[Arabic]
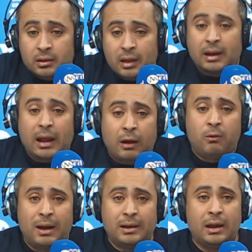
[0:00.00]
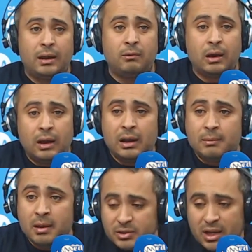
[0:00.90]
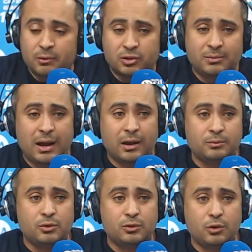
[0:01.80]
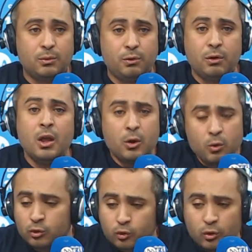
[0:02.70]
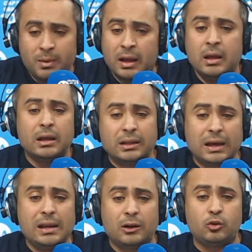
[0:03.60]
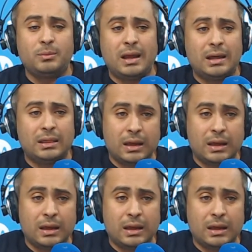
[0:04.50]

رخوا معناها والا ما مشاوش معاكم جوسكوبو وانتم تقلقتوا من هذا